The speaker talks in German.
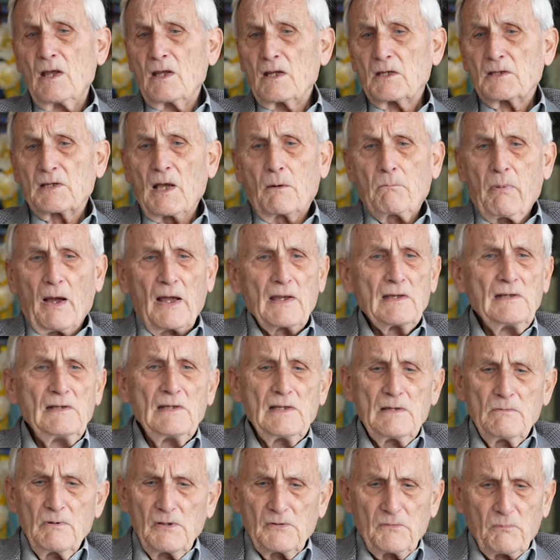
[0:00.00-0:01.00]
Ich habe einen
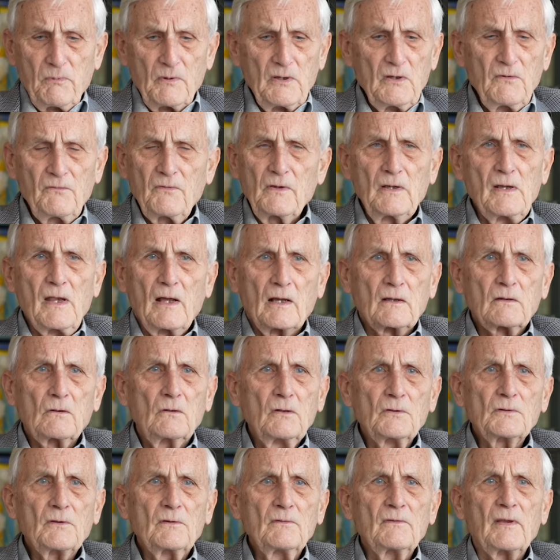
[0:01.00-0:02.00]
Liebesbrief in einer
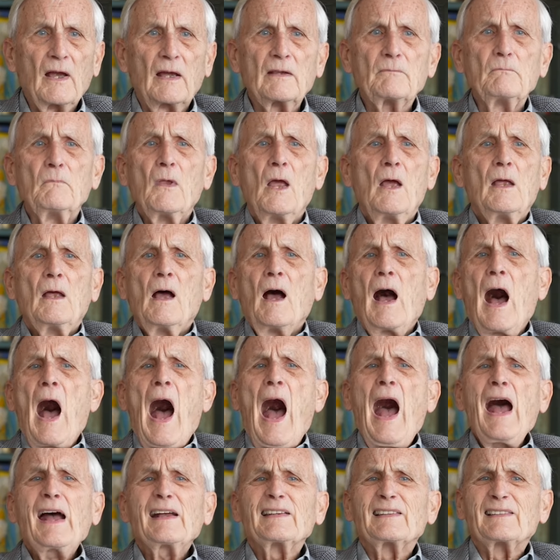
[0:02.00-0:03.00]
kurzen Zeit
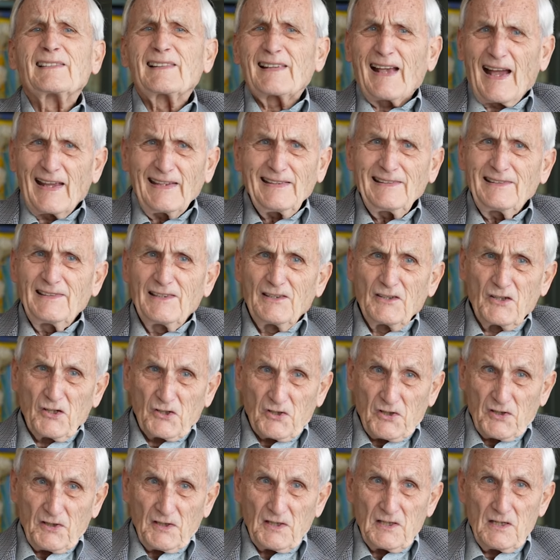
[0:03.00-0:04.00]
acht Seiten
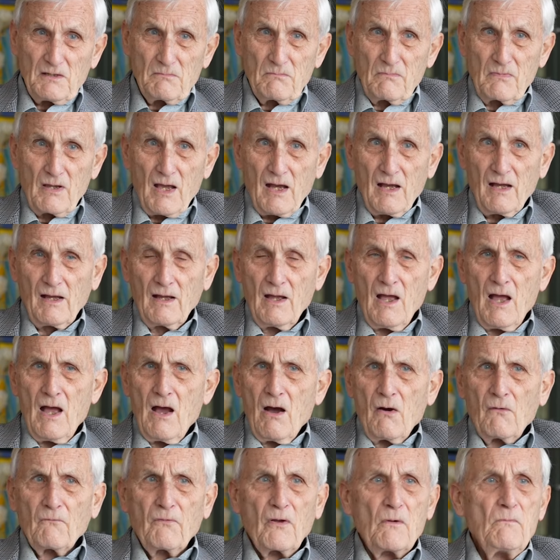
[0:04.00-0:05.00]
geschrieben. Ja.
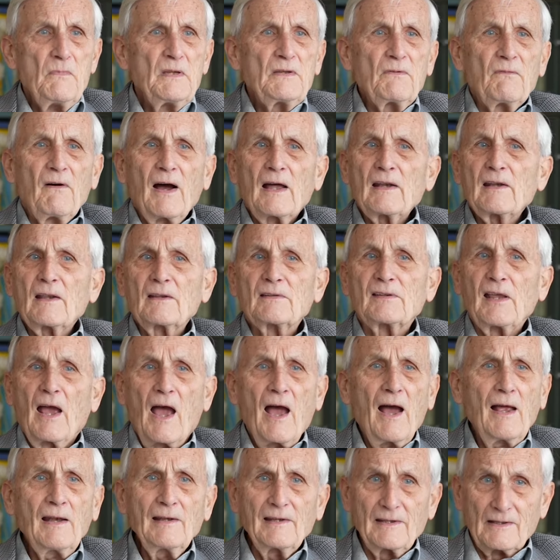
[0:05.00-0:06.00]
Für mich war das
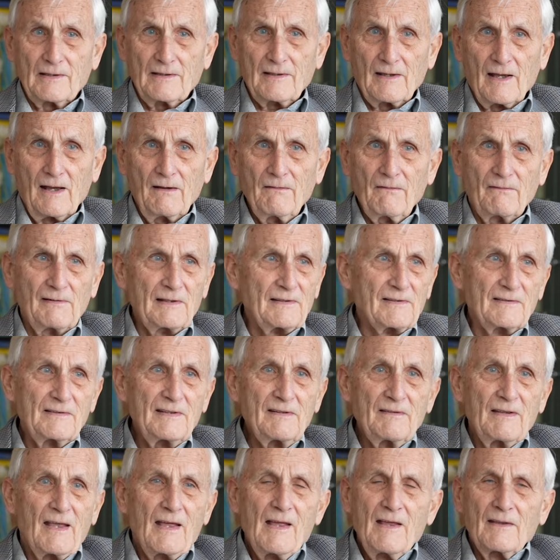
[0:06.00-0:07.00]
herrlich, ja, weil
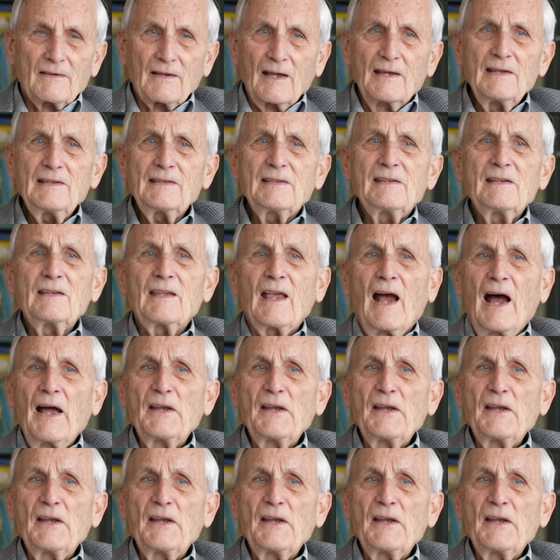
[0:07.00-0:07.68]
sie richtig